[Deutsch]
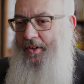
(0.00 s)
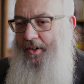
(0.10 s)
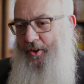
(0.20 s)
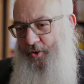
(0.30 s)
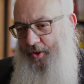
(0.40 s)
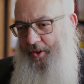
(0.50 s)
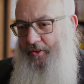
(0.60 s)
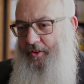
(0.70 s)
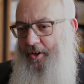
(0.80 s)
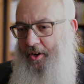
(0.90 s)
Jesu
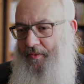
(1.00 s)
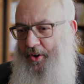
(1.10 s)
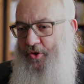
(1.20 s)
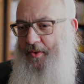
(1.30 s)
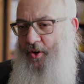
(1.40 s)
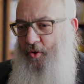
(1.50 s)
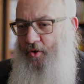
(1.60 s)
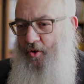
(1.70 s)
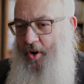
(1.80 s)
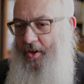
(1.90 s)
Christi, die Menschwerdung
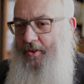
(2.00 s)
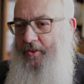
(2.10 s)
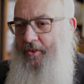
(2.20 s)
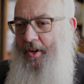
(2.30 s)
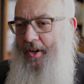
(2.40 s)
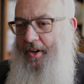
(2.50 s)
Gottes.